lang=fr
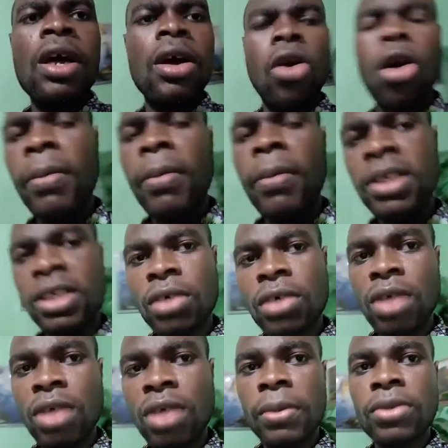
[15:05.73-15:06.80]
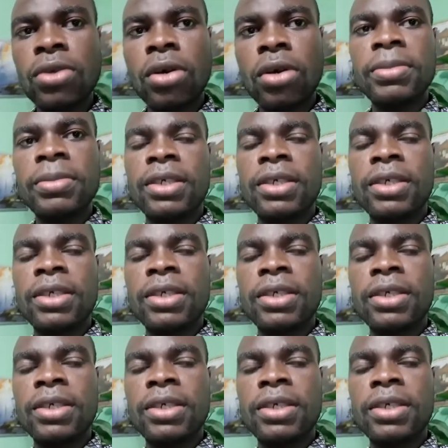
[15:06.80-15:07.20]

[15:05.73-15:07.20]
Combien de temps nous avons dormi